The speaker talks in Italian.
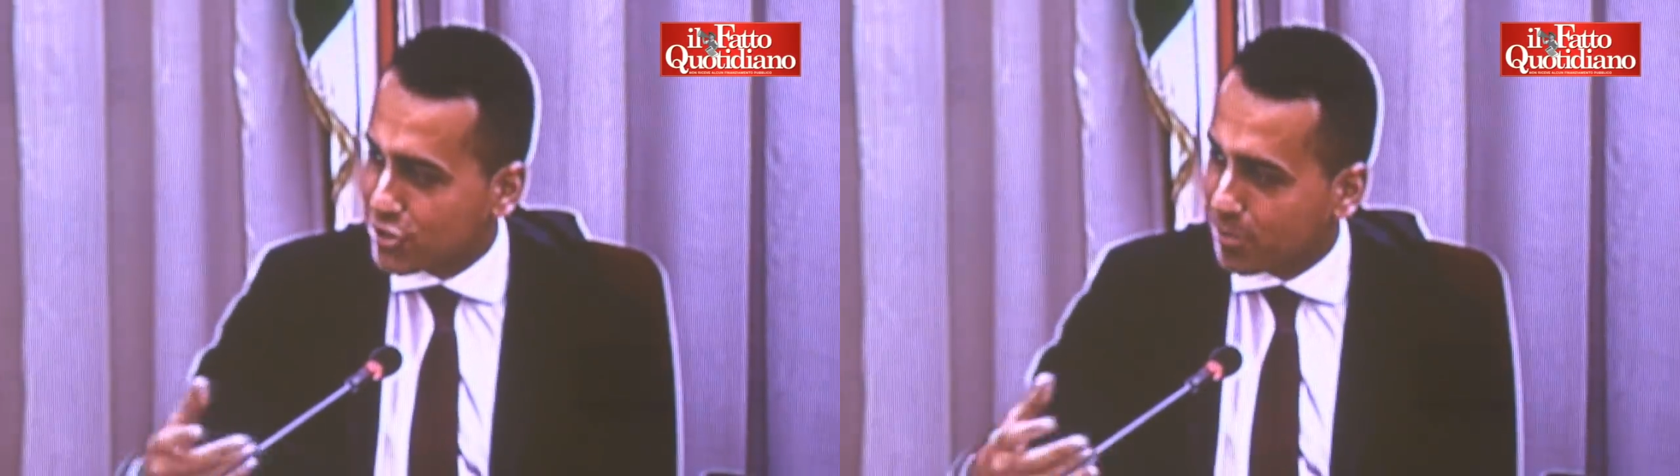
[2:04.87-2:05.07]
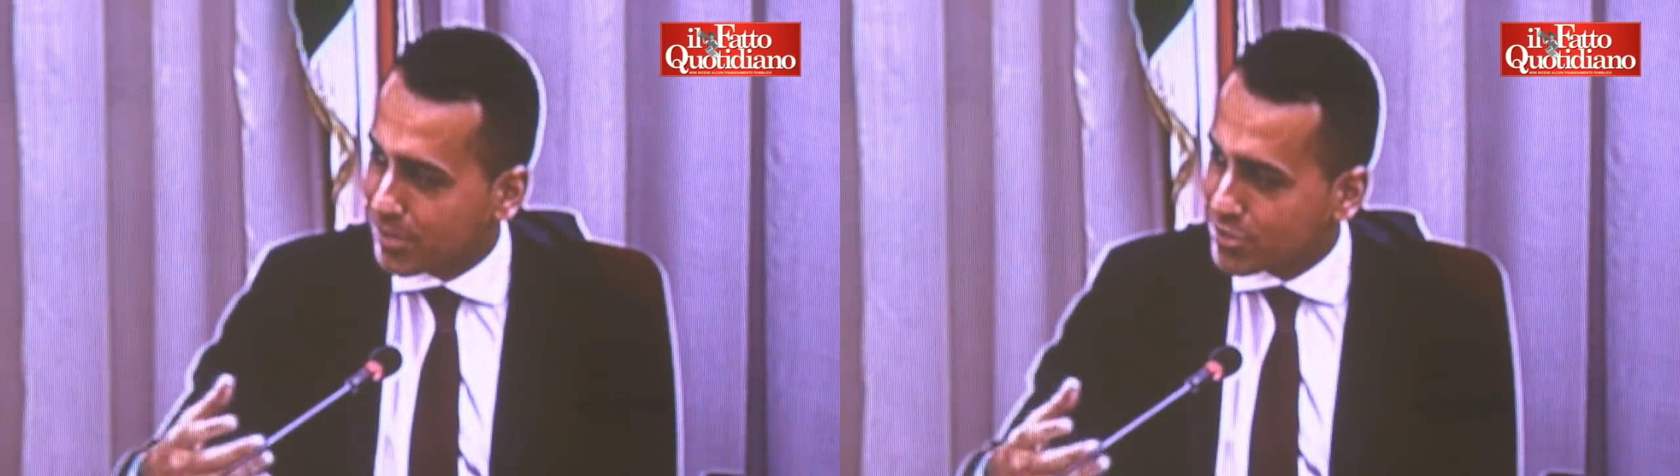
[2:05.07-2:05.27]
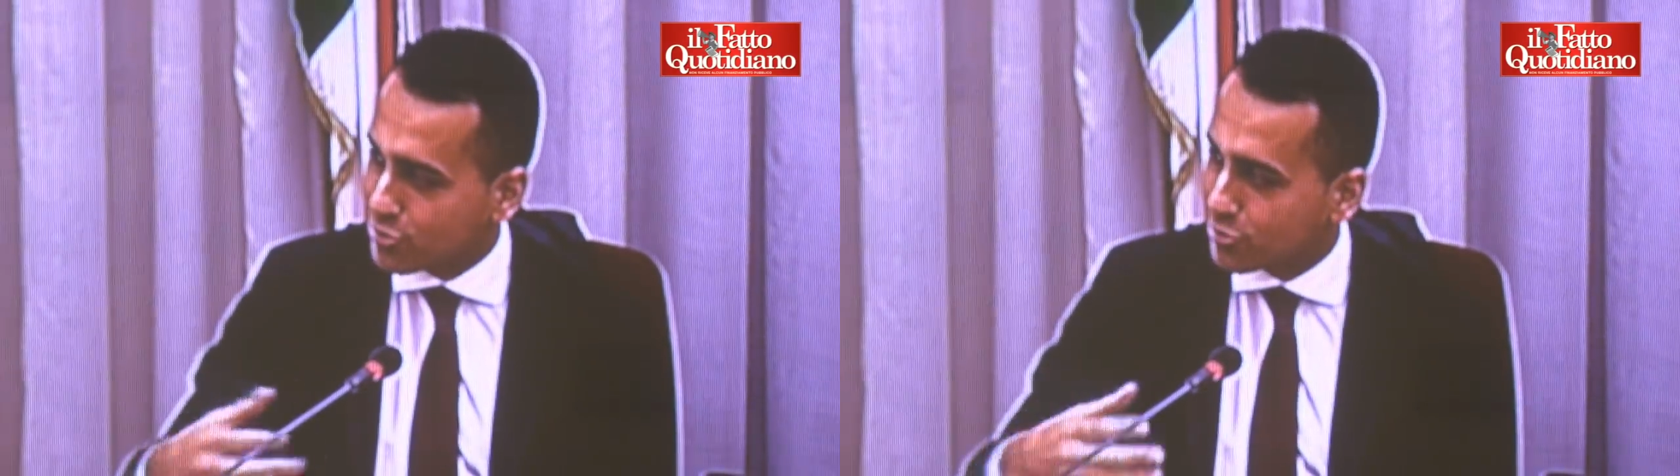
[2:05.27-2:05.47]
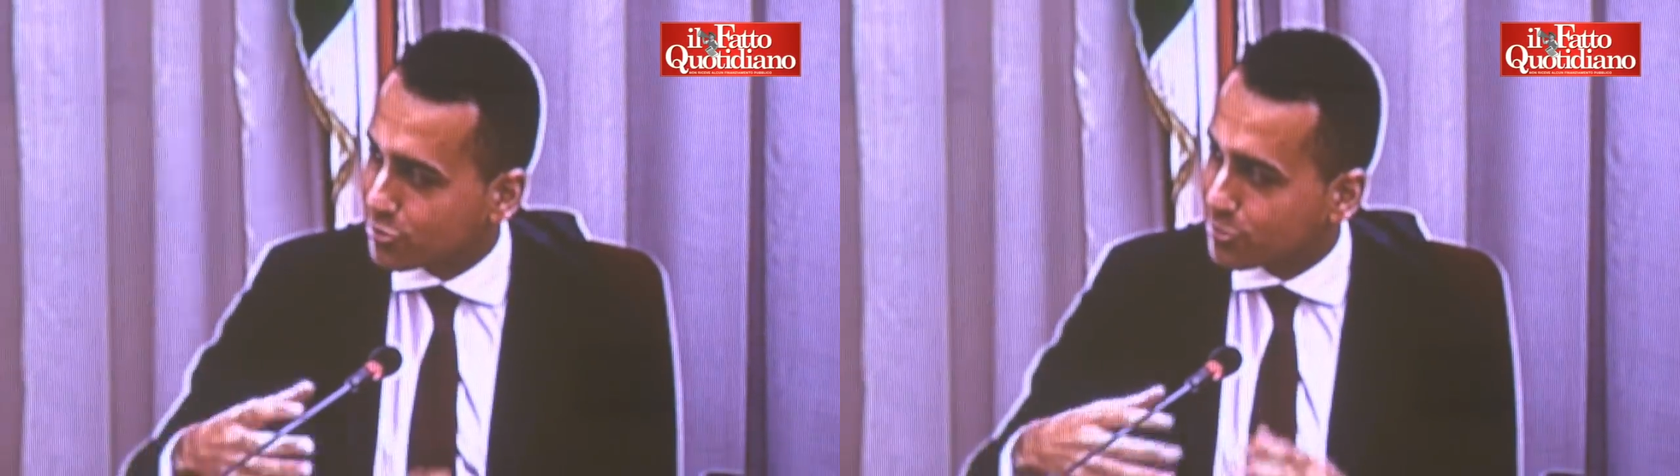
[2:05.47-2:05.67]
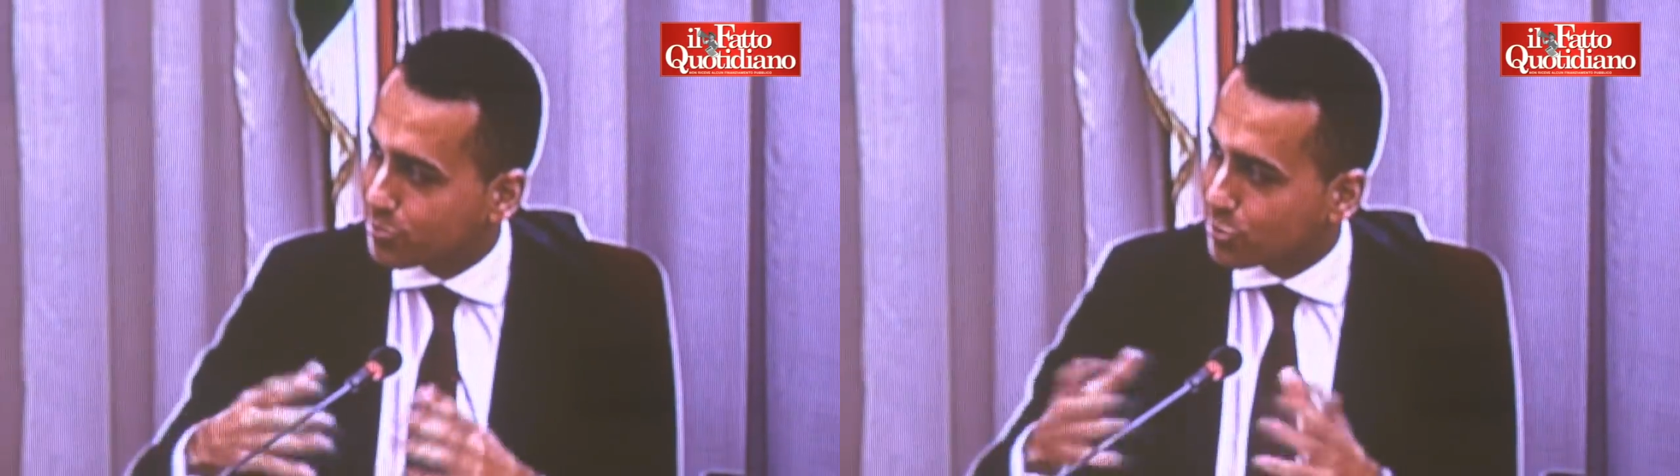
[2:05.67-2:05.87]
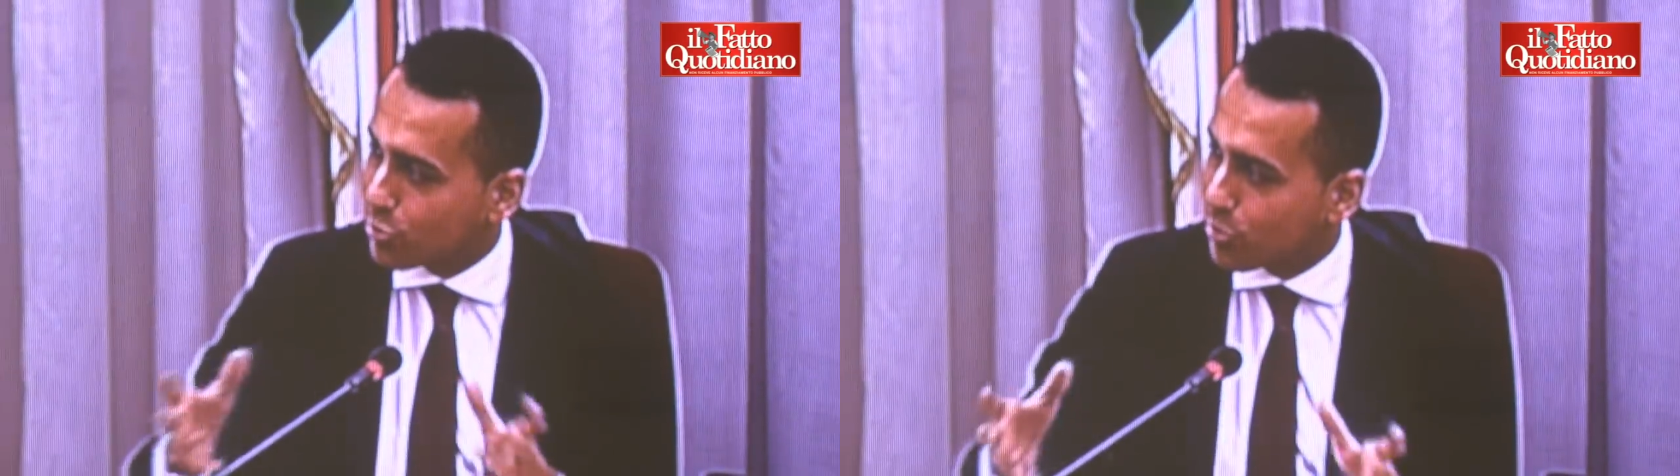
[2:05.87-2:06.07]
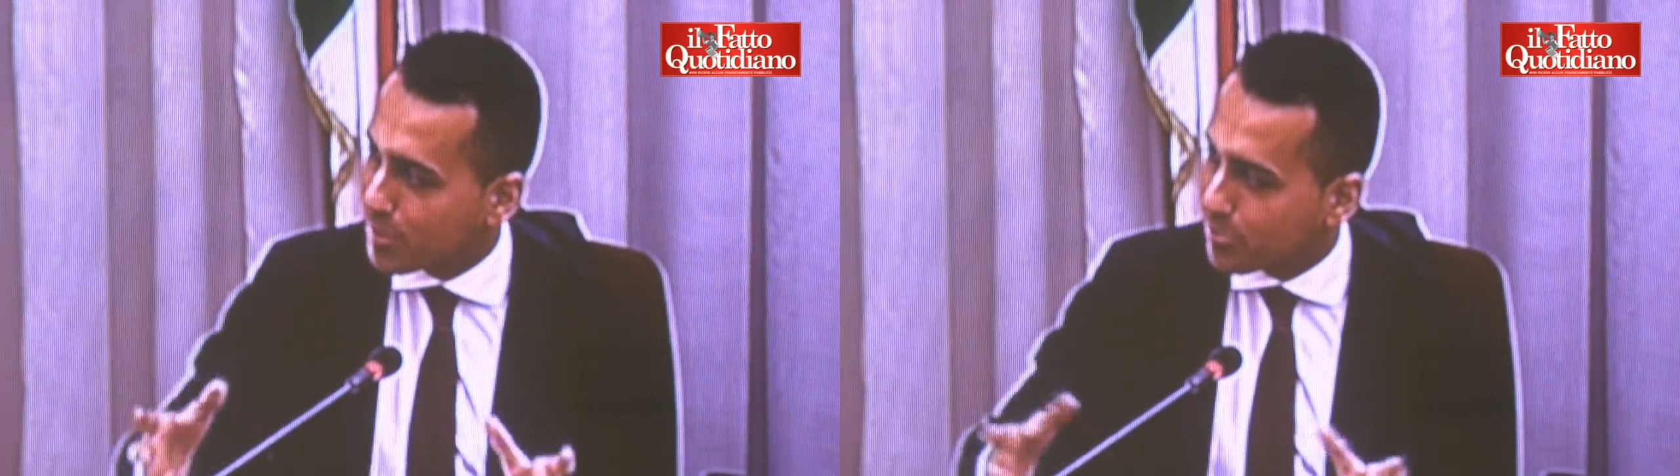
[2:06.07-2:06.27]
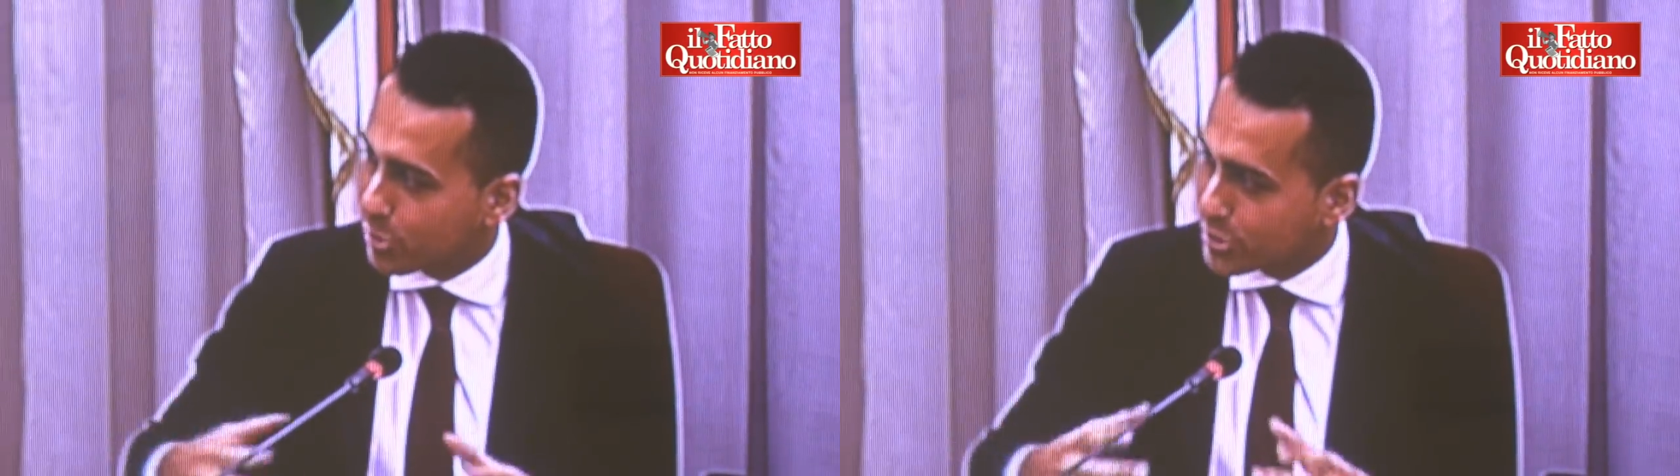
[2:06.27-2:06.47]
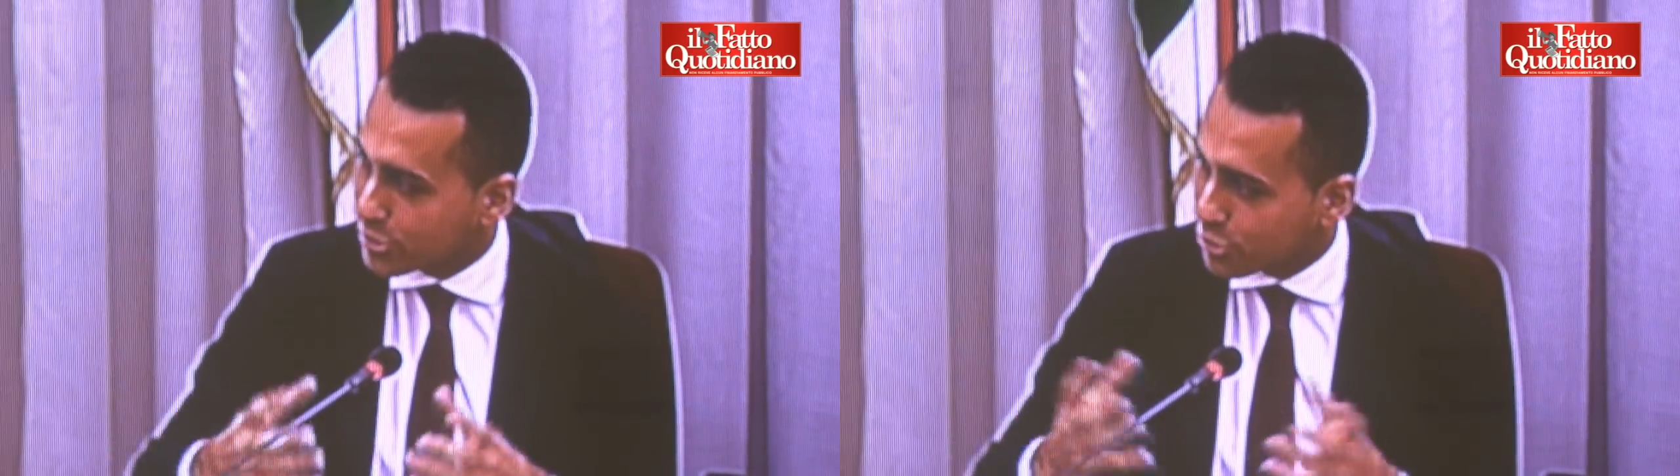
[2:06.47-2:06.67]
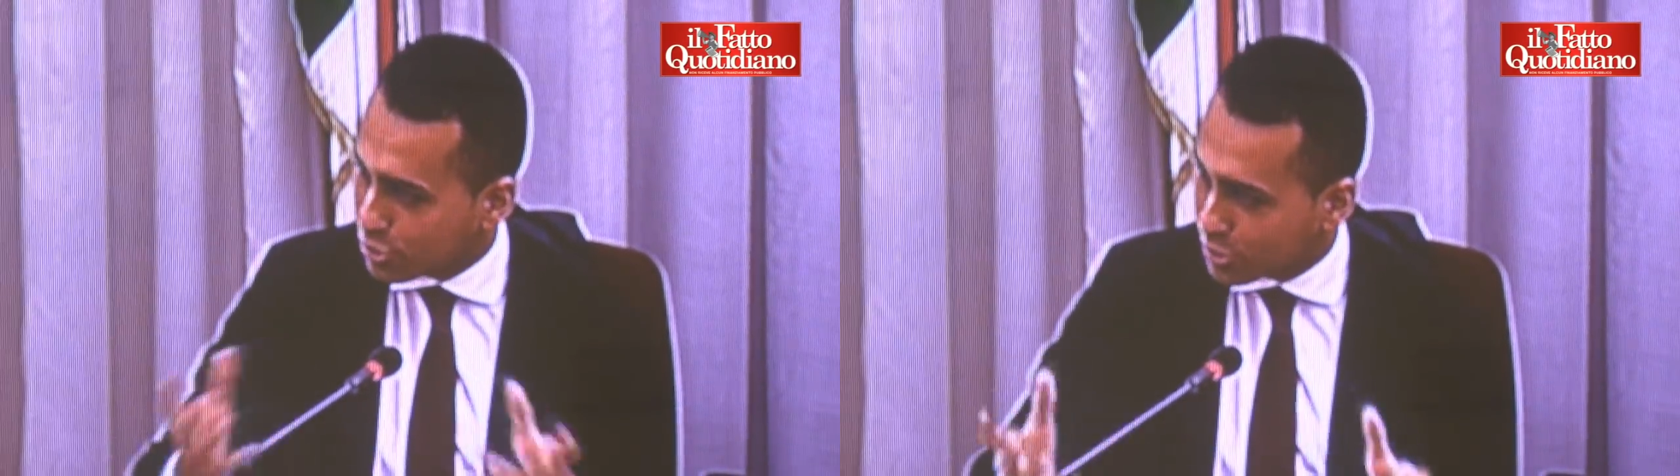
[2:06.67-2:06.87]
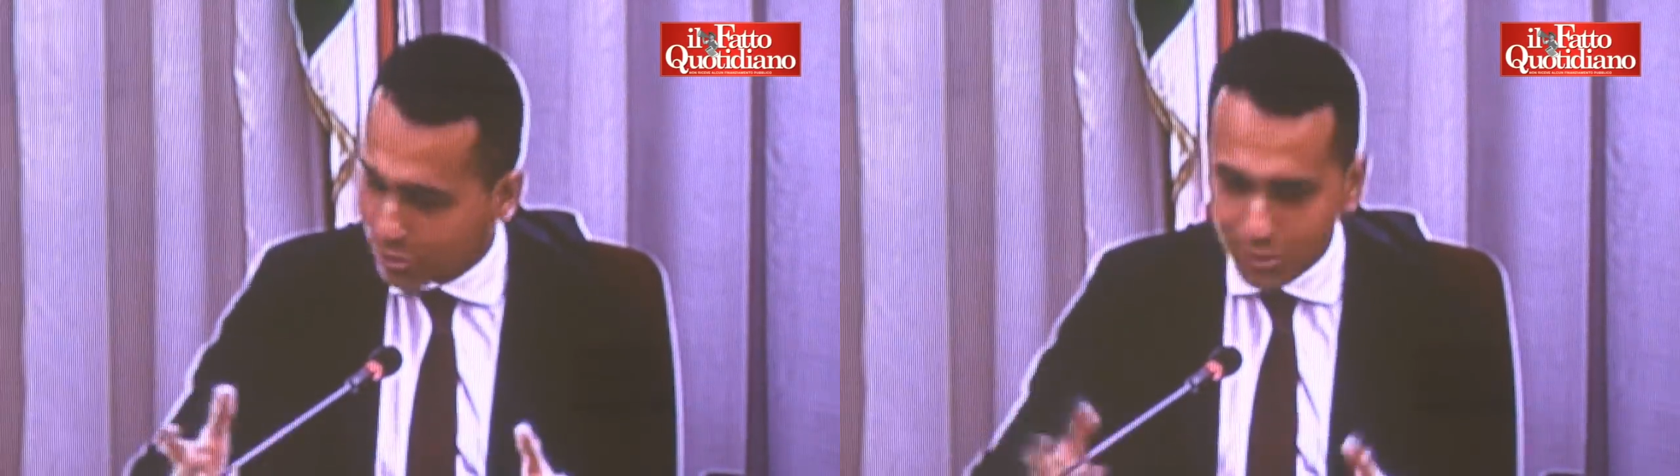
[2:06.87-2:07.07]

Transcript: appassionano di più come politici,